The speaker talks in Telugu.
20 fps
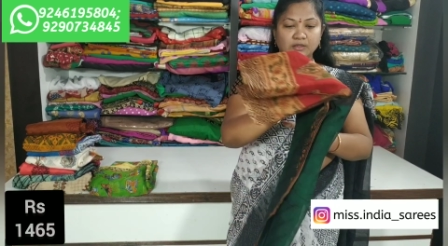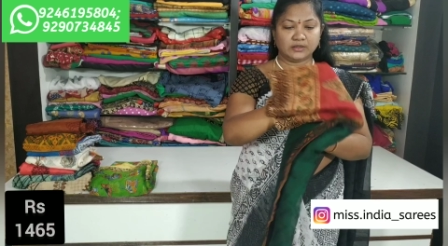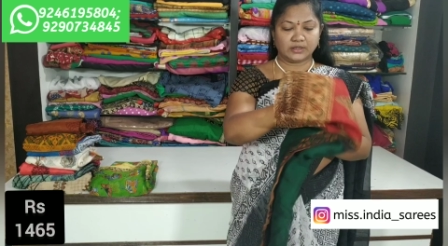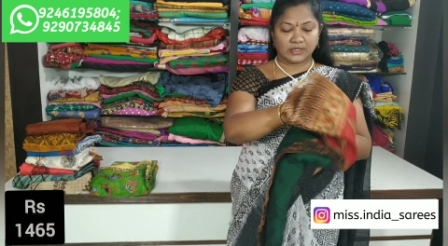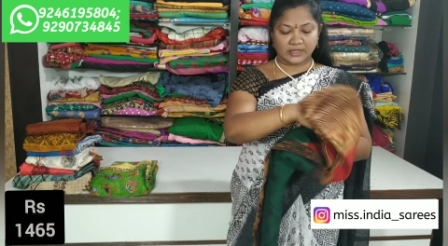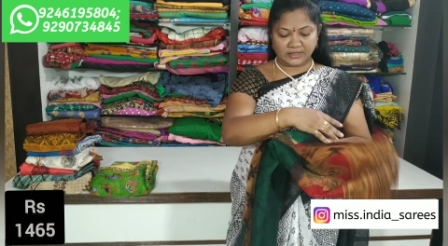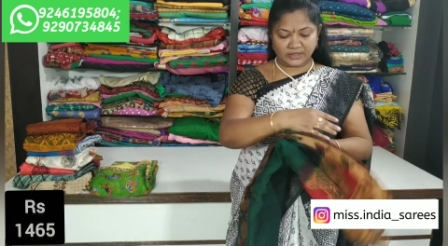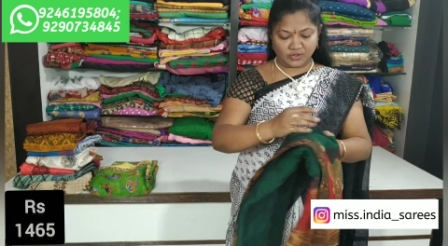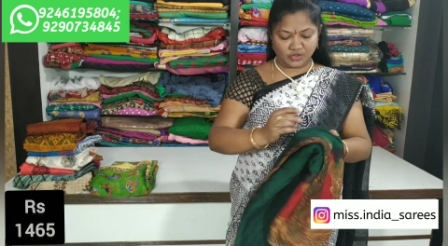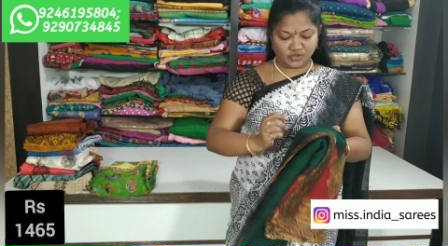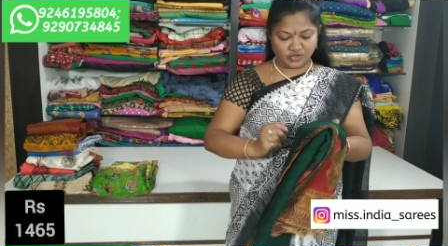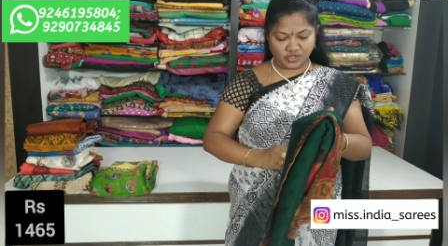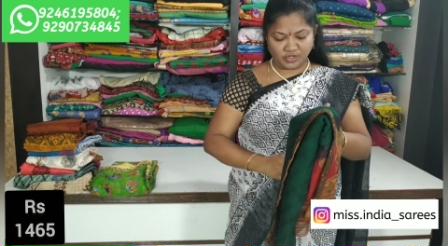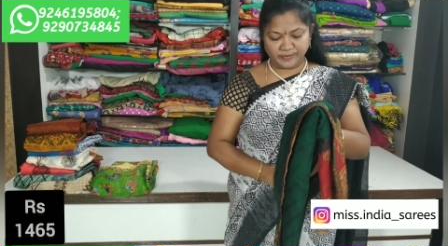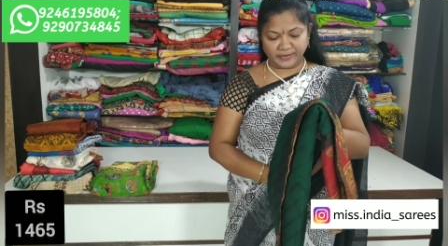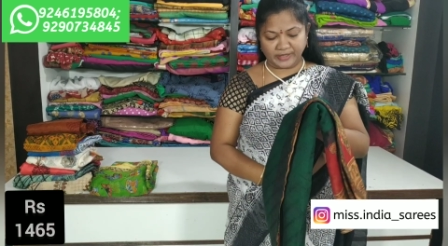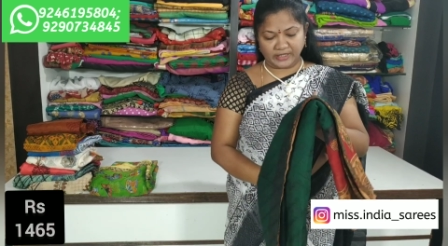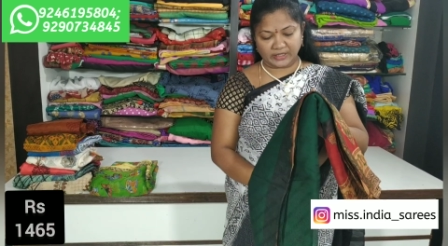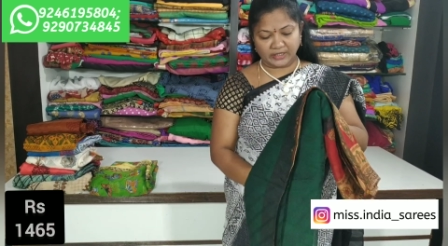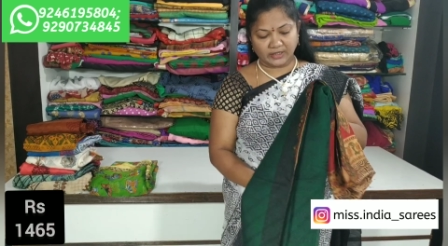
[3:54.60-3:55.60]
నెక్స్ట్ వచ్చి
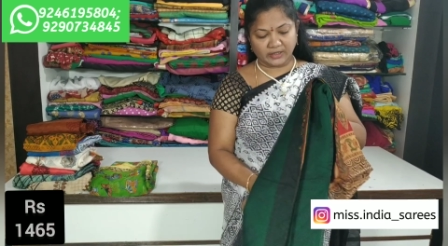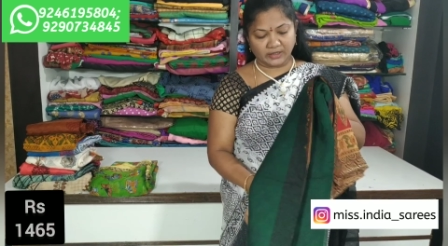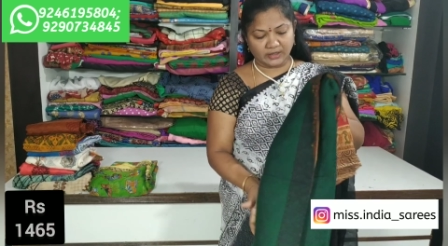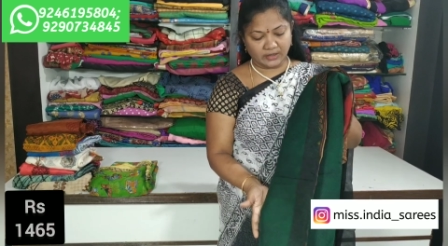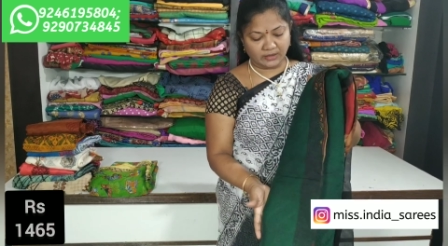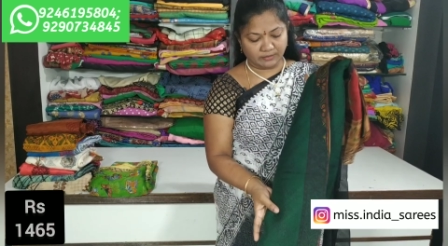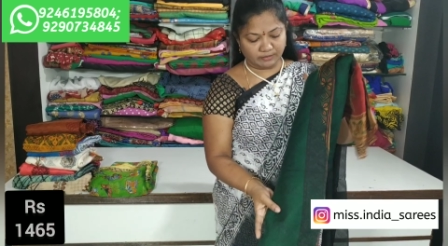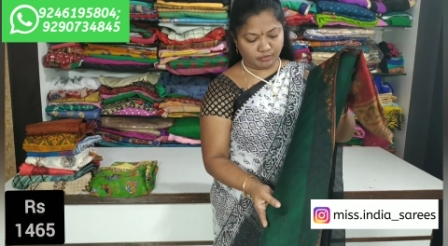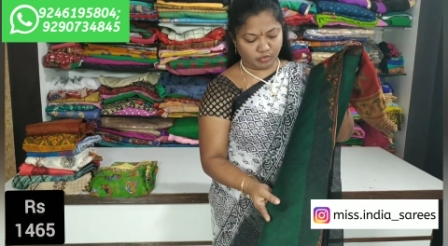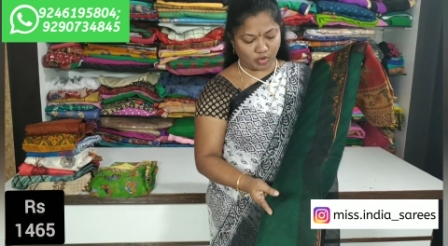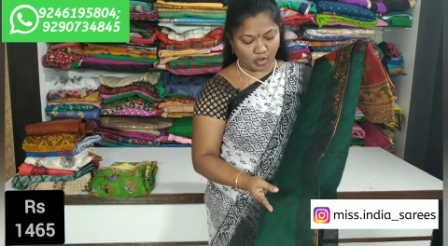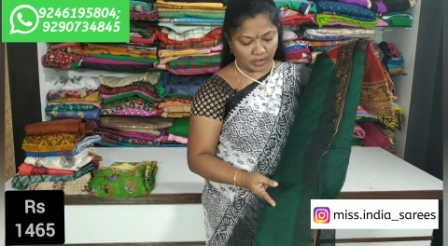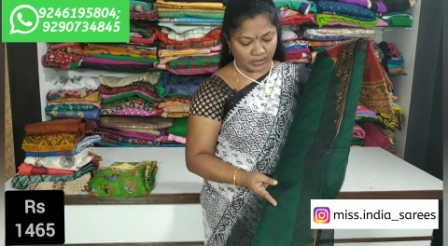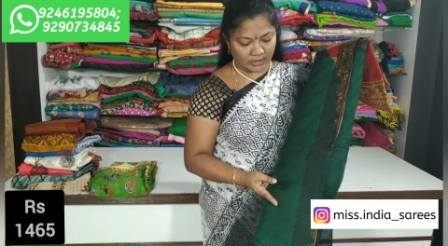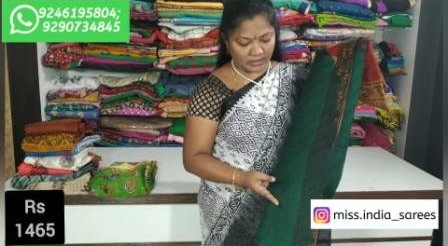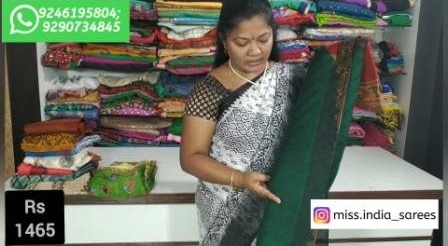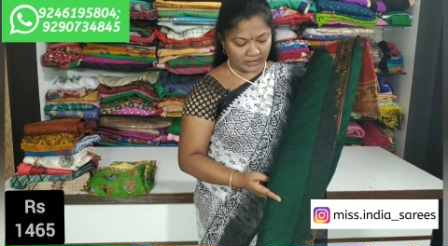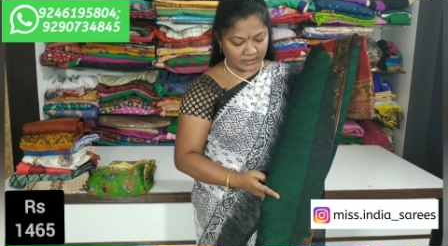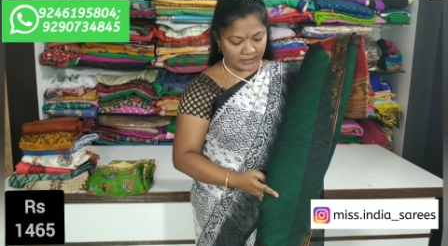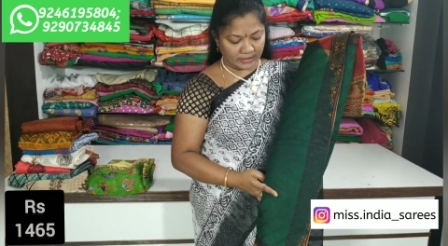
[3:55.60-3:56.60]
మనకి
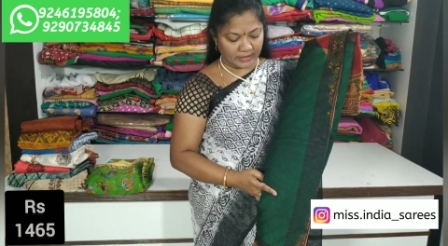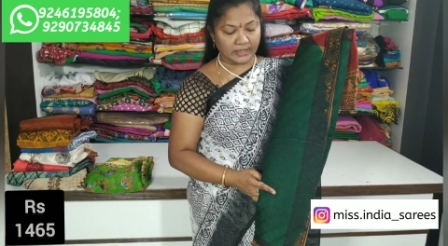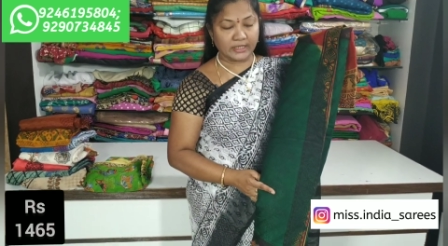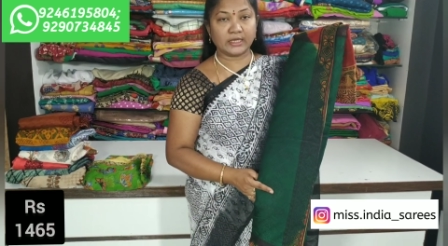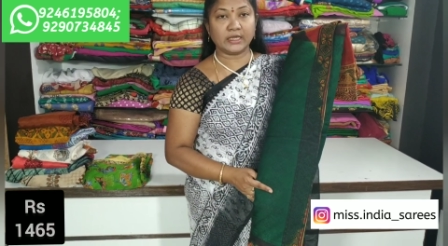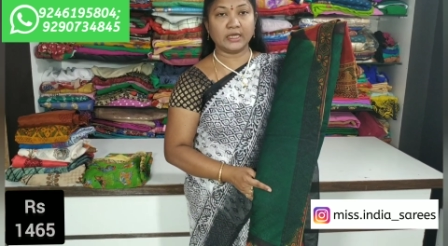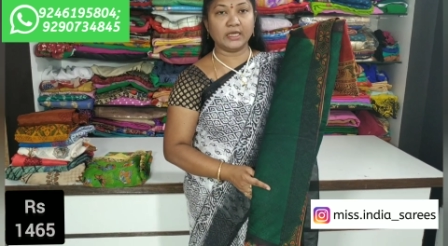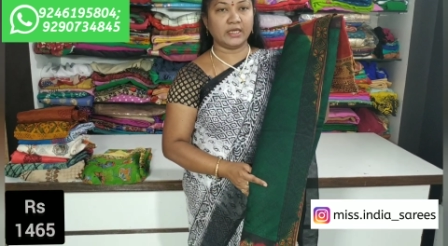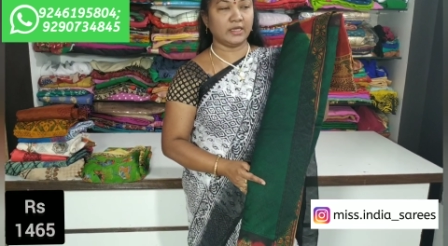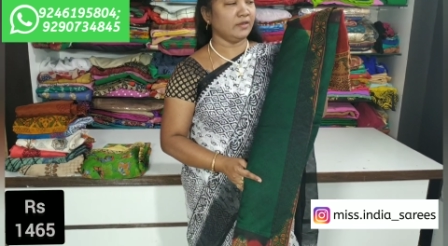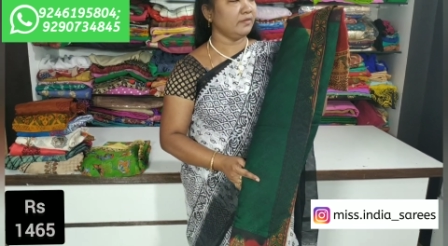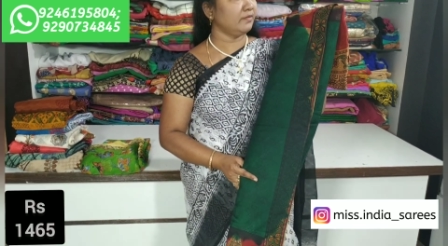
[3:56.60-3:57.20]
బాటిల్ గ్రీన్కి